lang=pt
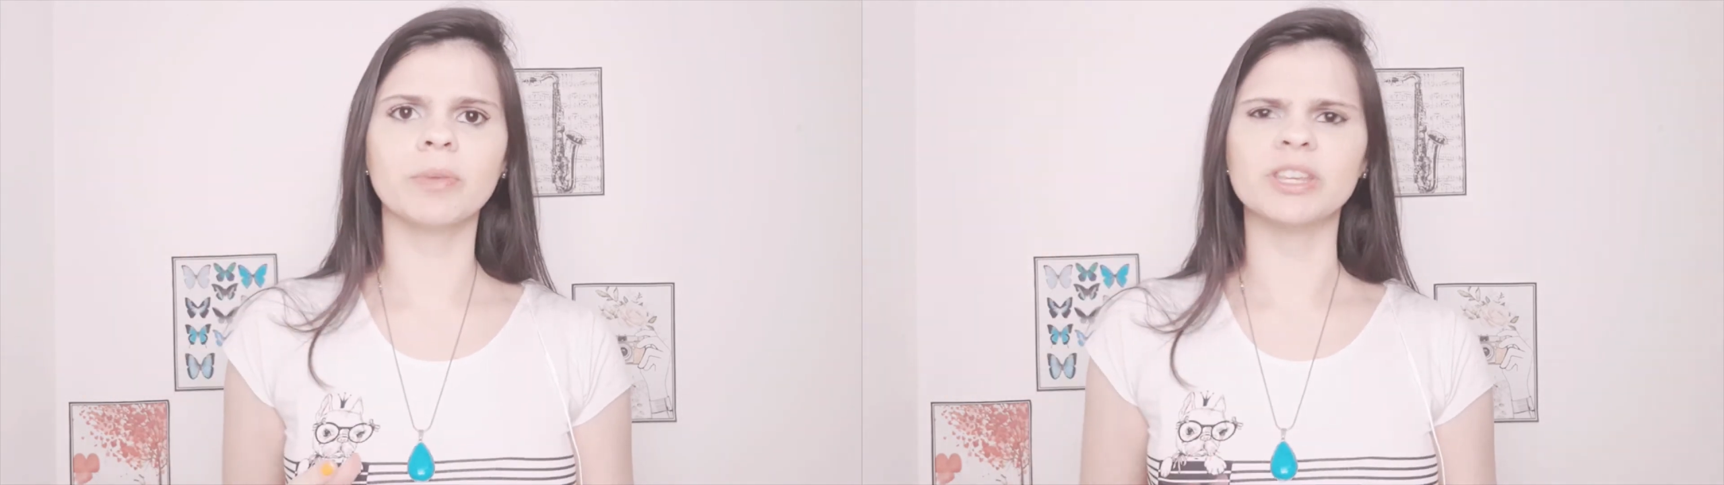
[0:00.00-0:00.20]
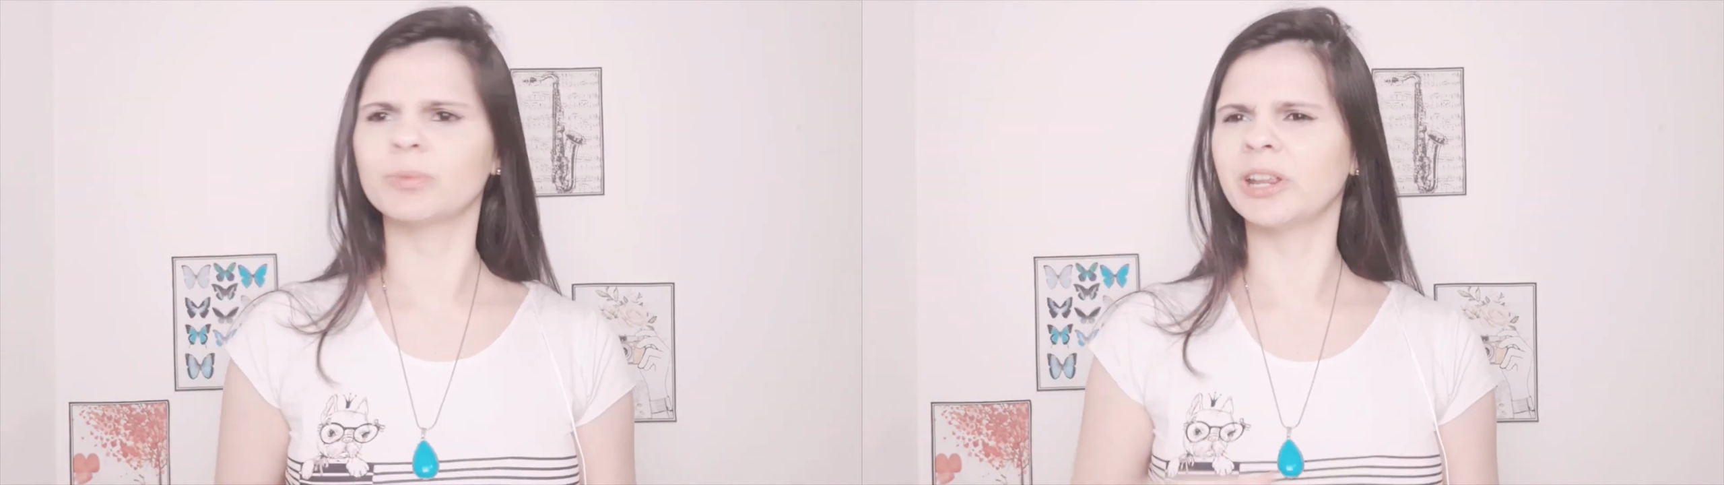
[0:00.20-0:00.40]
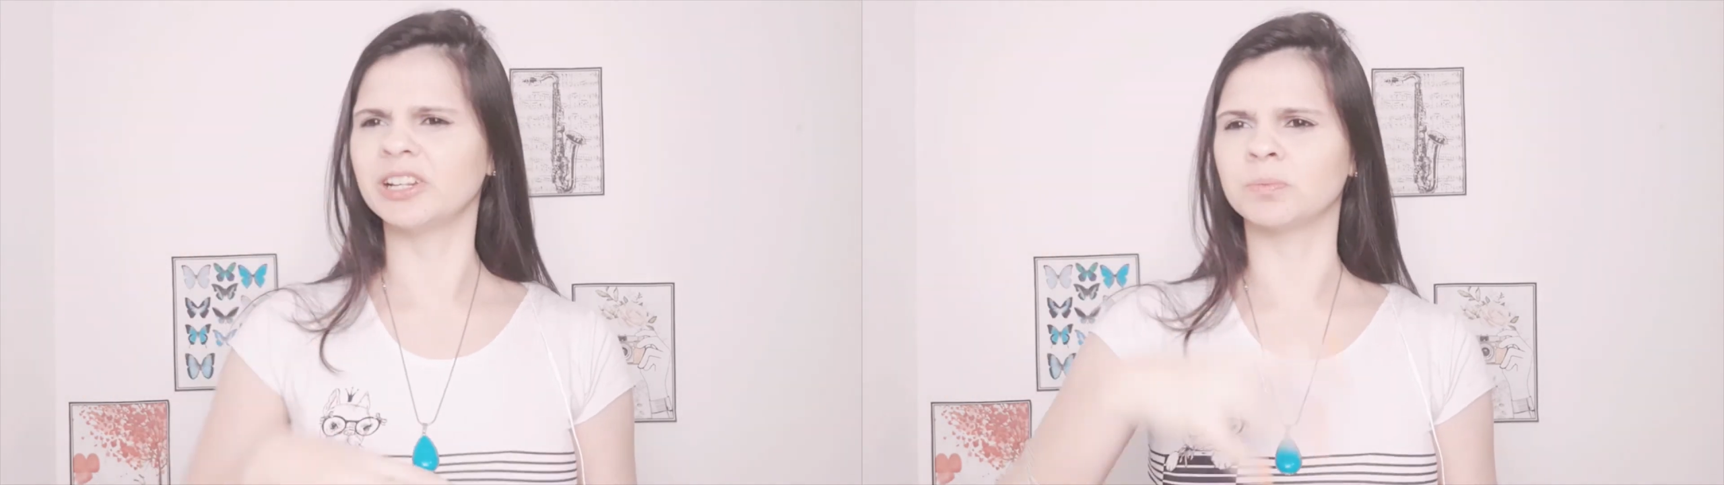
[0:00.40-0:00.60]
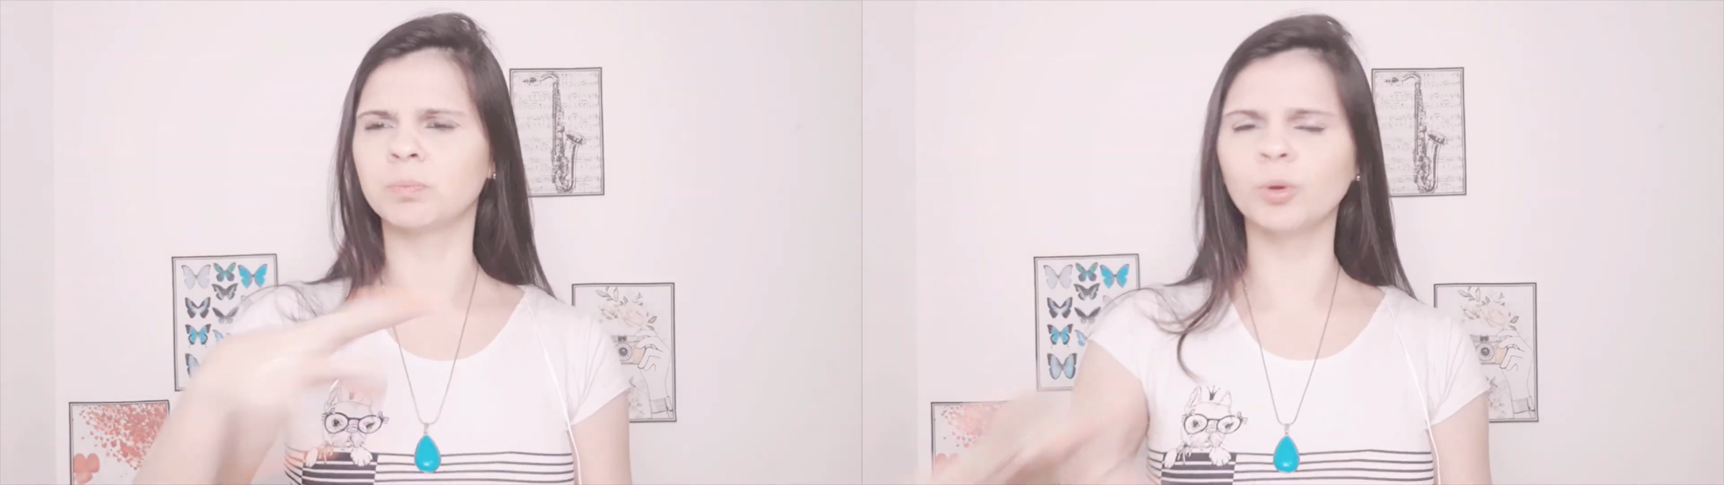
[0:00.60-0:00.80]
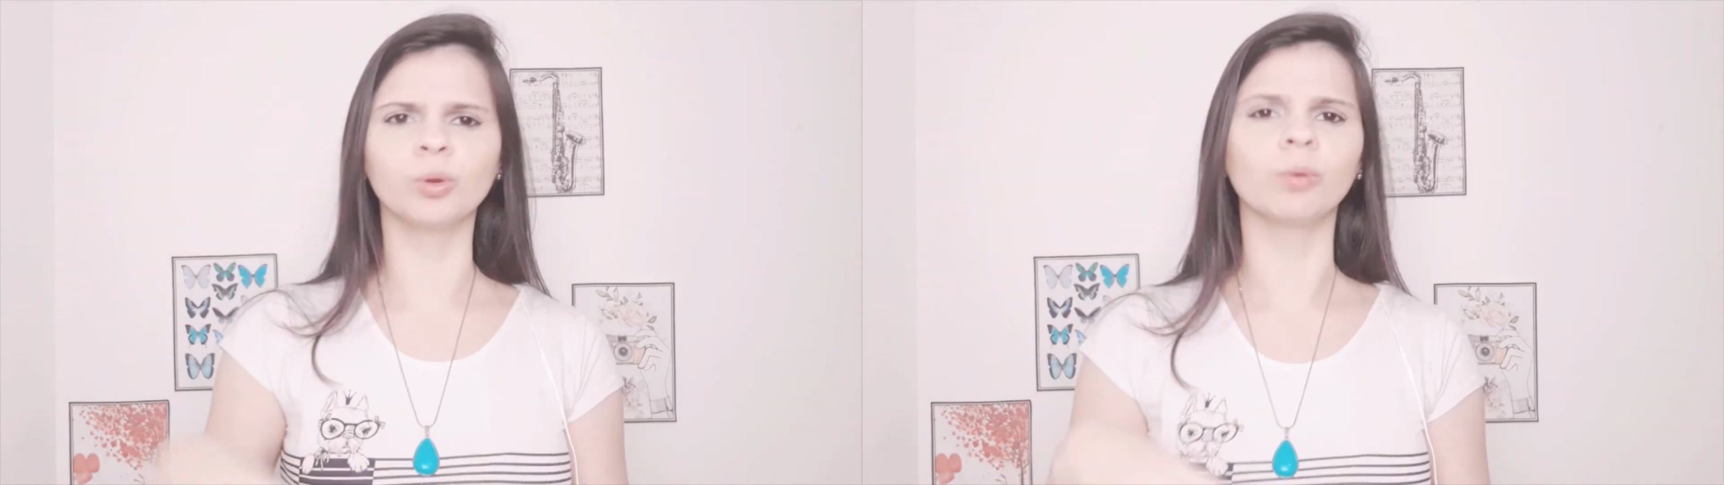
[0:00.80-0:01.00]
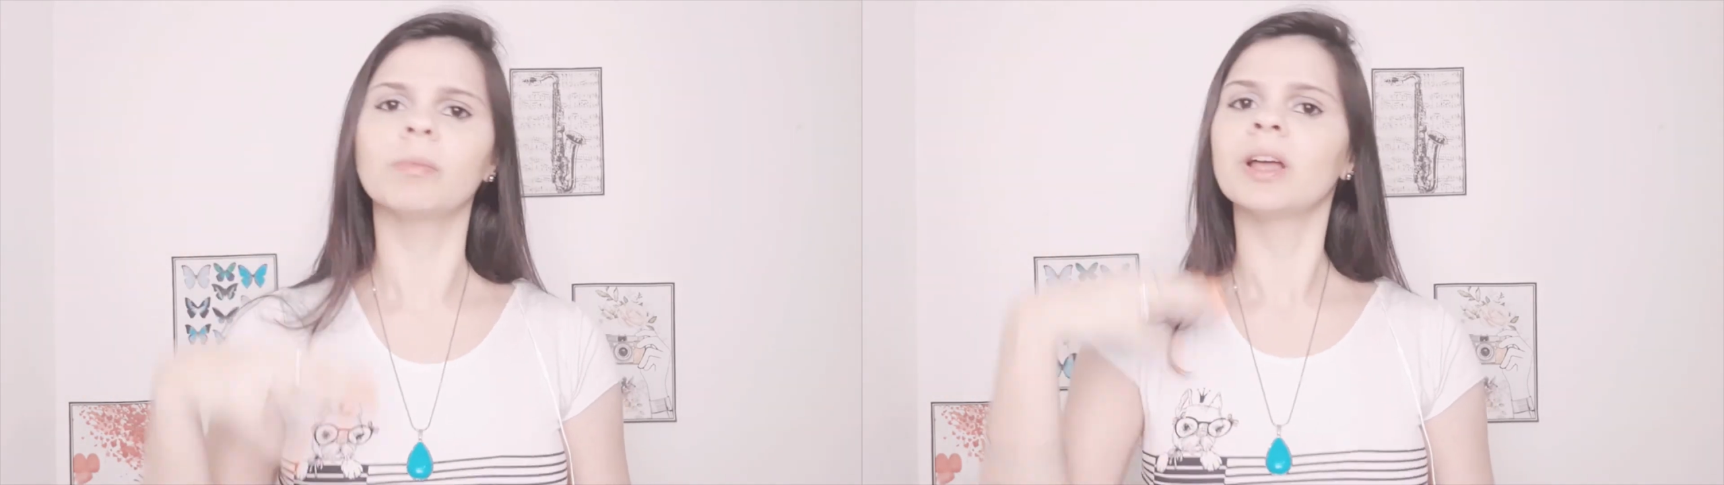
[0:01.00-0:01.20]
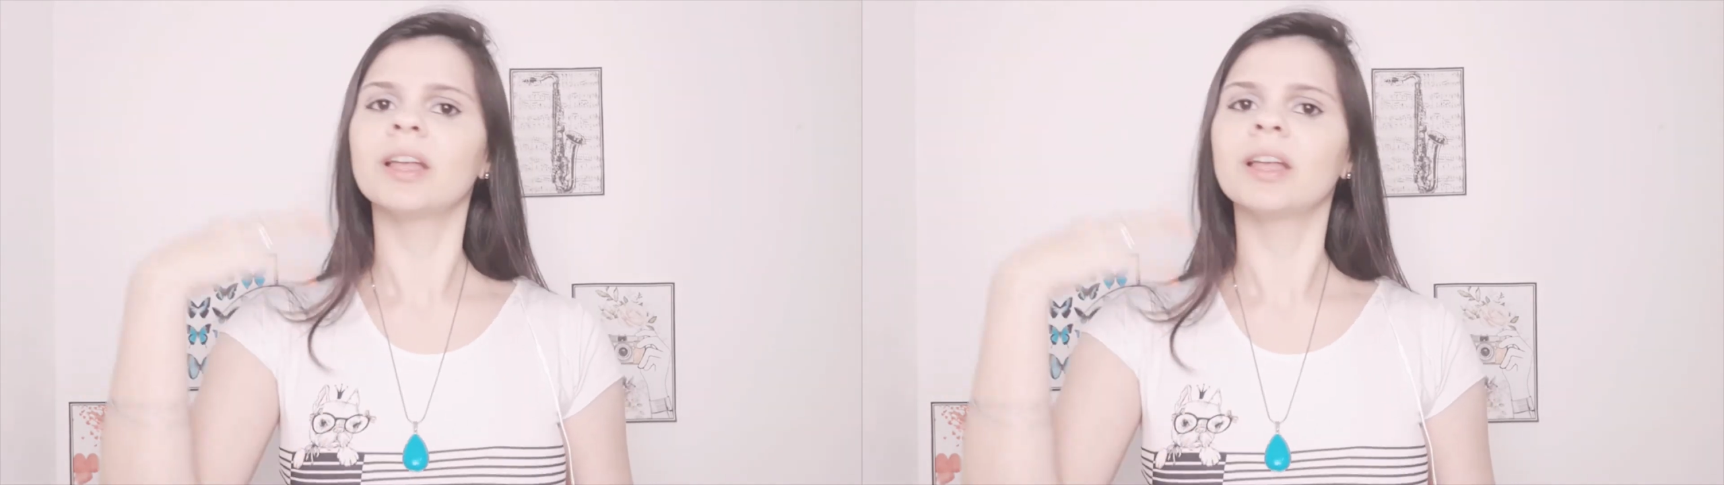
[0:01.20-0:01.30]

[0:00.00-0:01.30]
mesmo, eles pulam,